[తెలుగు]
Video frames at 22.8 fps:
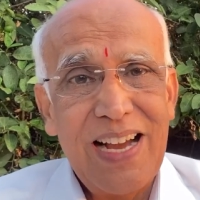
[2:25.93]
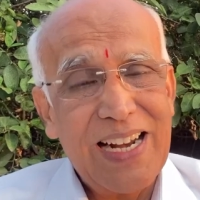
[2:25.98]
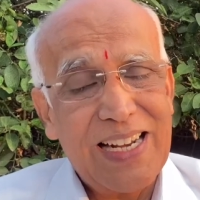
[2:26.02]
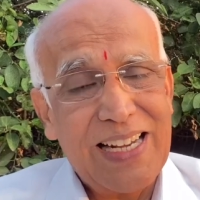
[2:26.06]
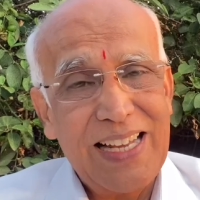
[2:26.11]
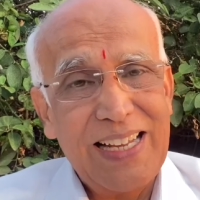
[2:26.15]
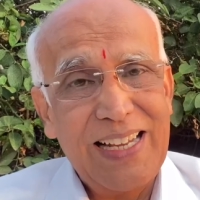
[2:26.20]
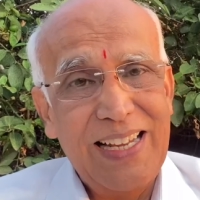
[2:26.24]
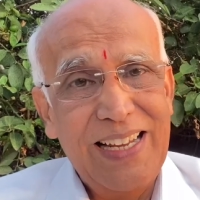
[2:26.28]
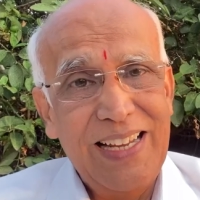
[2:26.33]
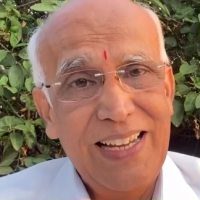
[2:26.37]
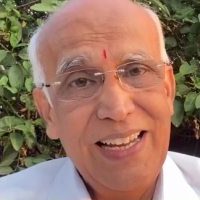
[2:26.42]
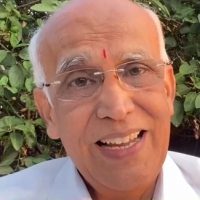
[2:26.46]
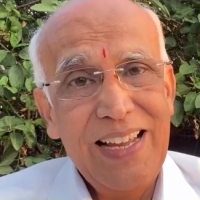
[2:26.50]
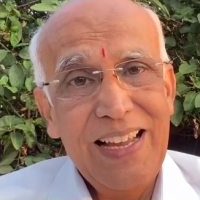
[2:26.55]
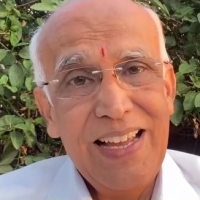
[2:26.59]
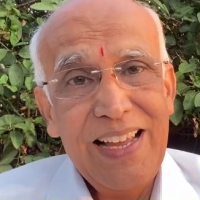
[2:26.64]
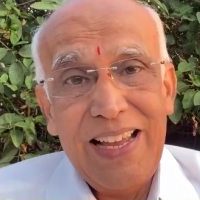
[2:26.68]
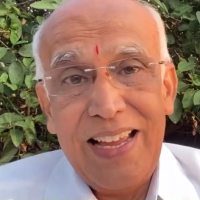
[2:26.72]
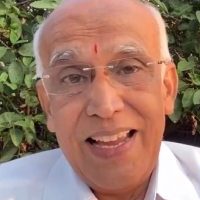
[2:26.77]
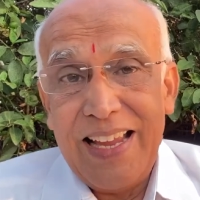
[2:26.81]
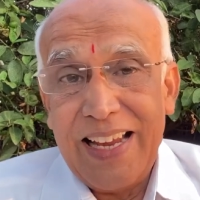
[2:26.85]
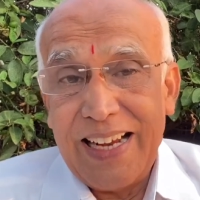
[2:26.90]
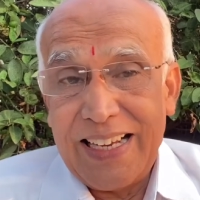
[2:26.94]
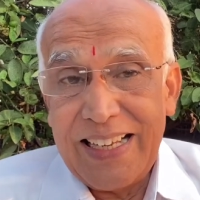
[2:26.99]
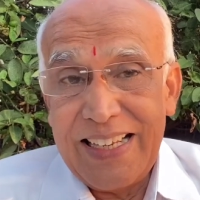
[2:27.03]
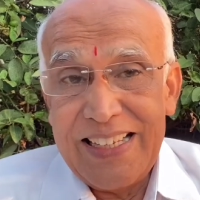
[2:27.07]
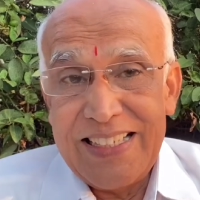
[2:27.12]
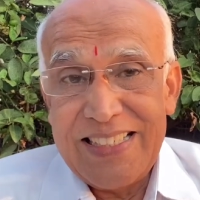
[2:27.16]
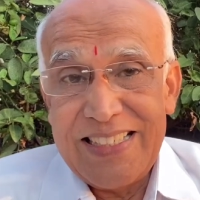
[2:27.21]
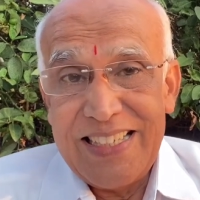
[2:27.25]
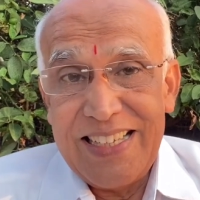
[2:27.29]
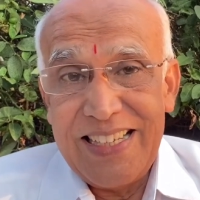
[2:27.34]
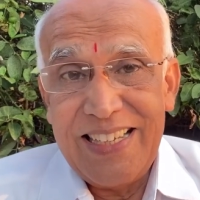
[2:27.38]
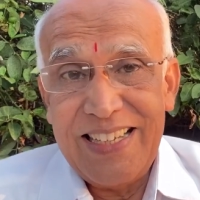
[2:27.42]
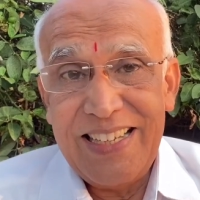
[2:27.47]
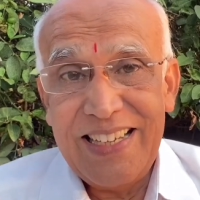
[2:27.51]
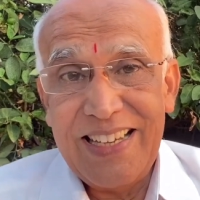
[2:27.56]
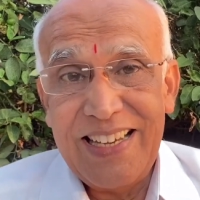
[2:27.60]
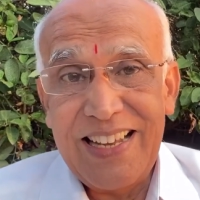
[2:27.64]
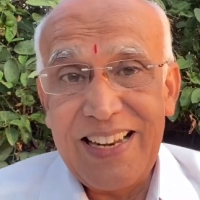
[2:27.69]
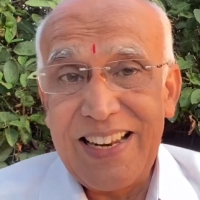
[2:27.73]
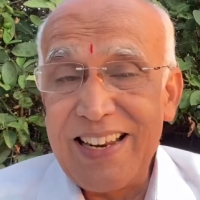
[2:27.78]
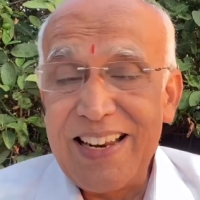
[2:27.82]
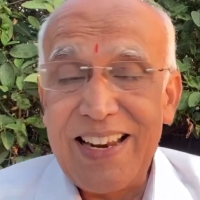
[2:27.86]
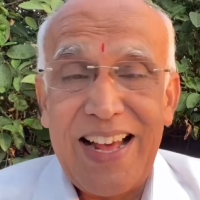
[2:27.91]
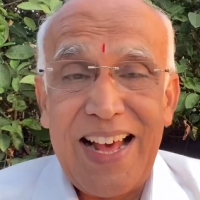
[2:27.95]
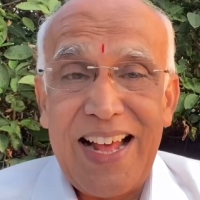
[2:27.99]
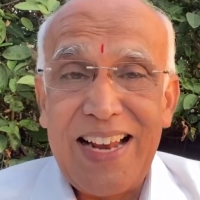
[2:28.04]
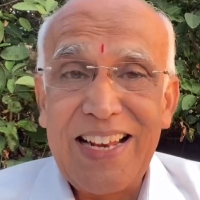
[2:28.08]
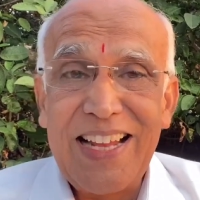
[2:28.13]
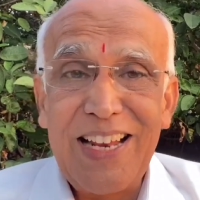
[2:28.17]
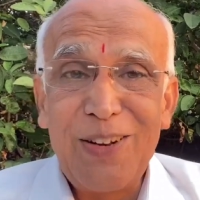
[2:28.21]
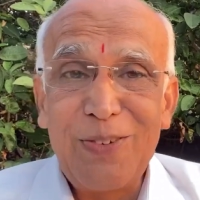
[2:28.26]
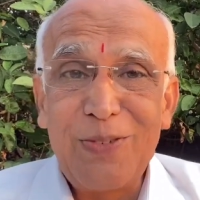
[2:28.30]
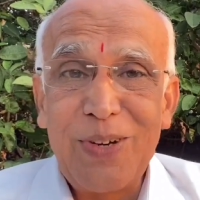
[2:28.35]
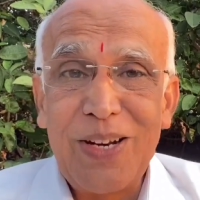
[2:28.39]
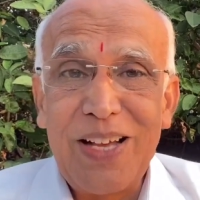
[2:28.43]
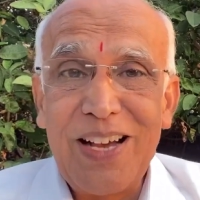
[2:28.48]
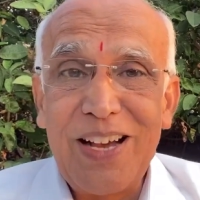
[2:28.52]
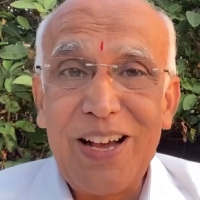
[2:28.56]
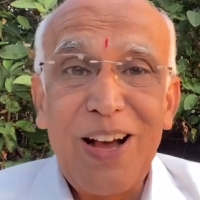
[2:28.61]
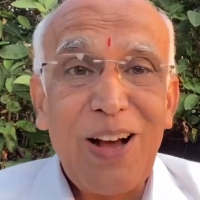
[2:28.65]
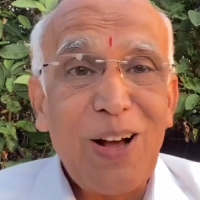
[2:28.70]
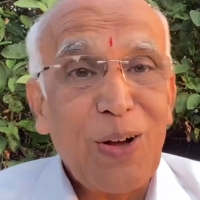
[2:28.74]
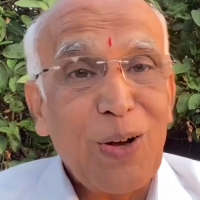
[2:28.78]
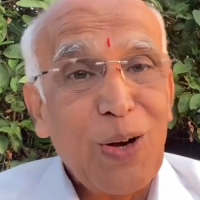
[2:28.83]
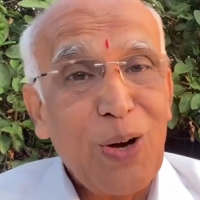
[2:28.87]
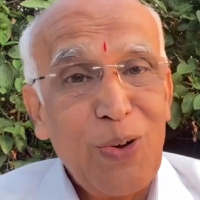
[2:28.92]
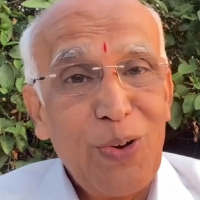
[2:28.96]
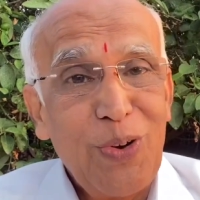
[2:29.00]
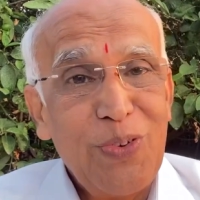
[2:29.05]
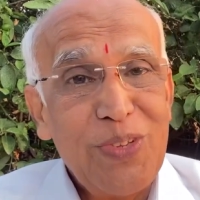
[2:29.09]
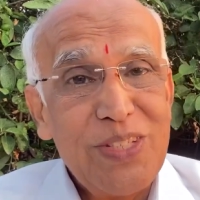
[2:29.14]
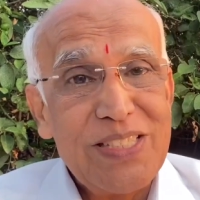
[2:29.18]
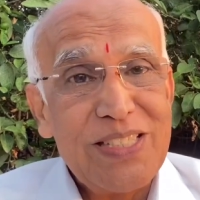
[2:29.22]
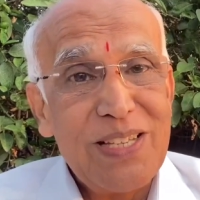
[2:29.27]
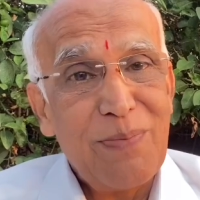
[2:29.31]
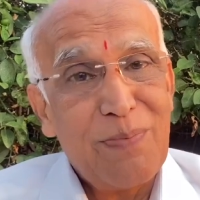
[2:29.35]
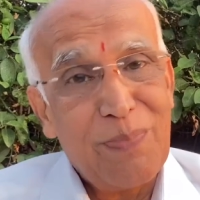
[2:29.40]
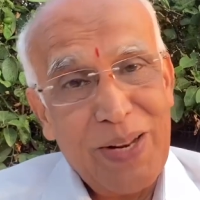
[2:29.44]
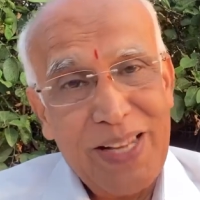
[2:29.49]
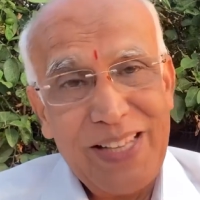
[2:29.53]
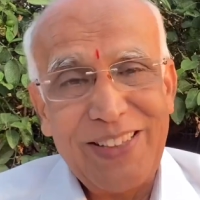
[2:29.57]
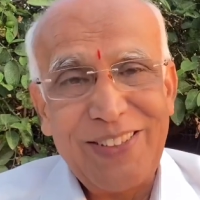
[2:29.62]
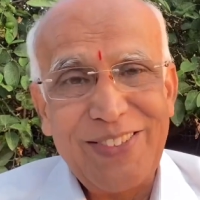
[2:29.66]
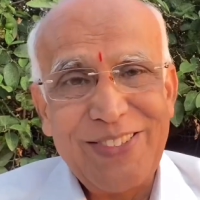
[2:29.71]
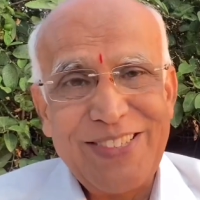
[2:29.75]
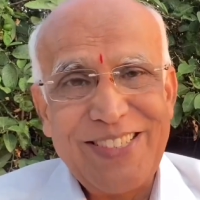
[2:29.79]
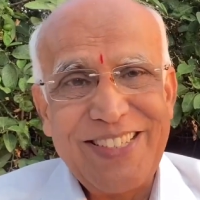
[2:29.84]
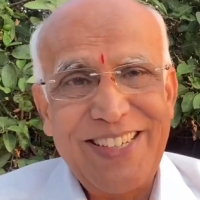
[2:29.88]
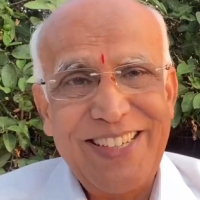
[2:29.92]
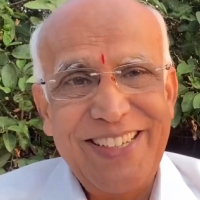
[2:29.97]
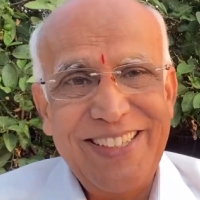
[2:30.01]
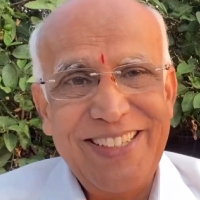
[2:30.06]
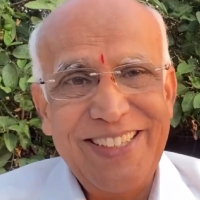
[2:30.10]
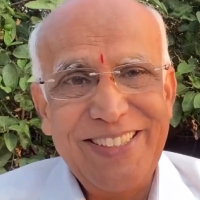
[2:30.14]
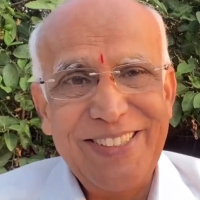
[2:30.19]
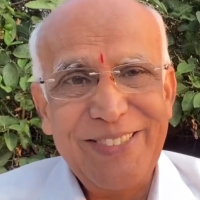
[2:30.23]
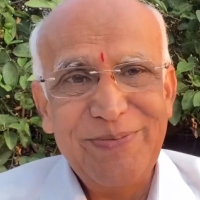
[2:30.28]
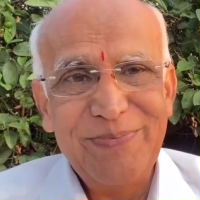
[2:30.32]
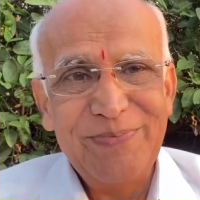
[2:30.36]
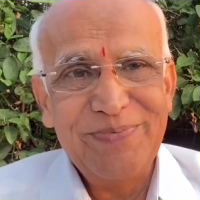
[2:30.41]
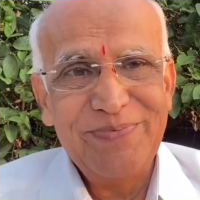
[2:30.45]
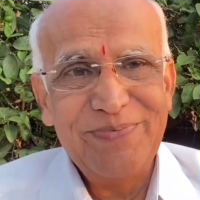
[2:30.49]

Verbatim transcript: అట్లాగే ఇక నుంచి నాన్నలను కూడా గౌరవించే ప్రయత్నం చేయండి